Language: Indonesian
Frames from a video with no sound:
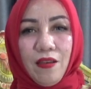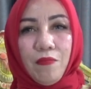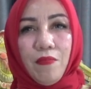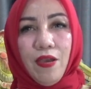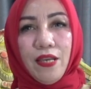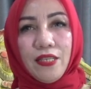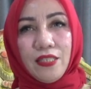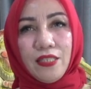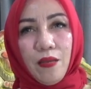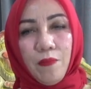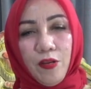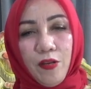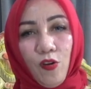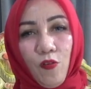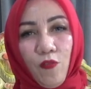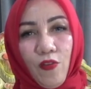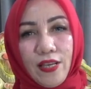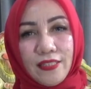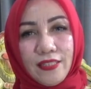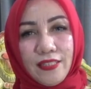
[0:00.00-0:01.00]
Baik sahabat
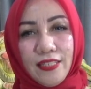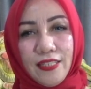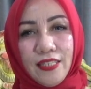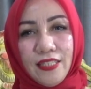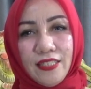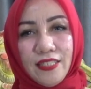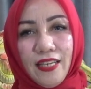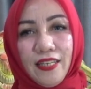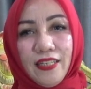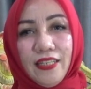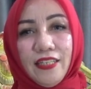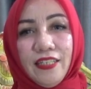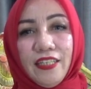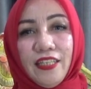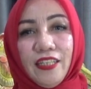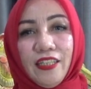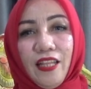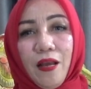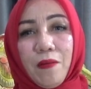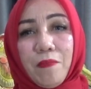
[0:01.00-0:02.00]
inovasi, saat ini
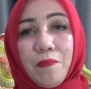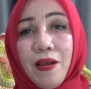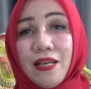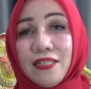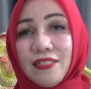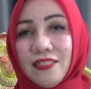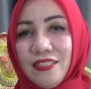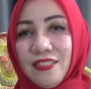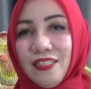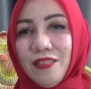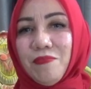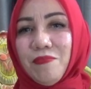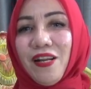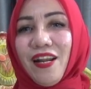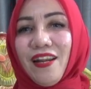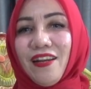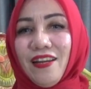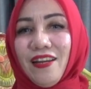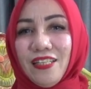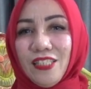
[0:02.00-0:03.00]
kita masih
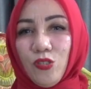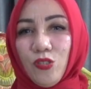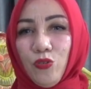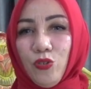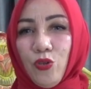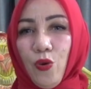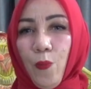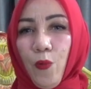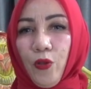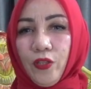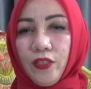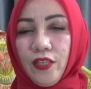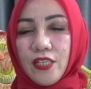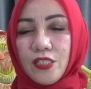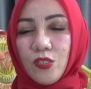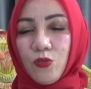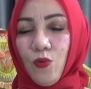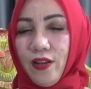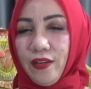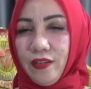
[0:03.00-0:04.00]
berada di studio
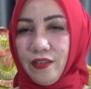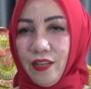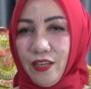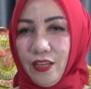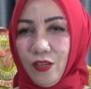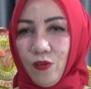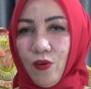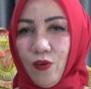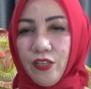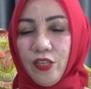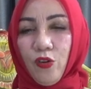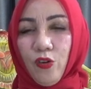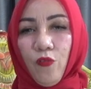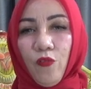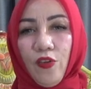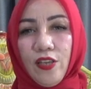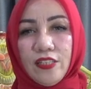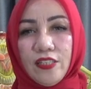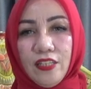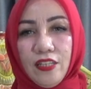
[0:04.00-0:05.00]
podcast One Day One
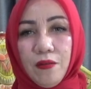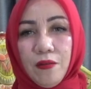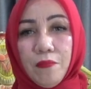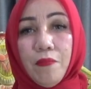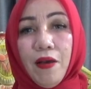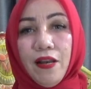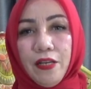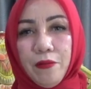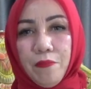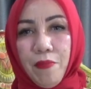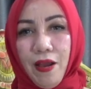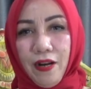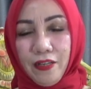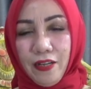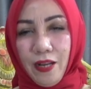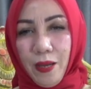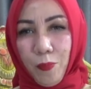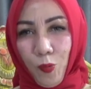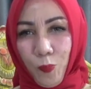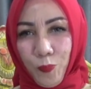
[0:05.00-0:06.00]
Innovation
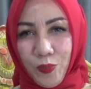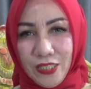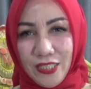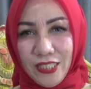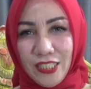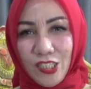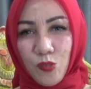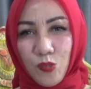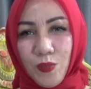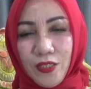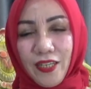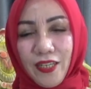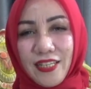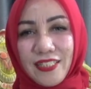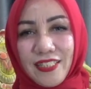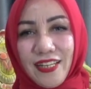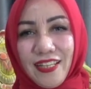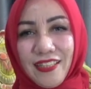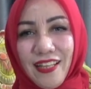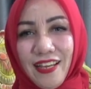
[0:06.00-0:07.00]
Bangda, Provinsi Sumatera
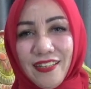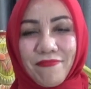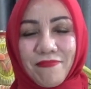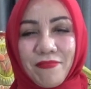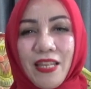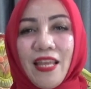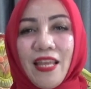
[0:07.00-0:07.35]
Selatan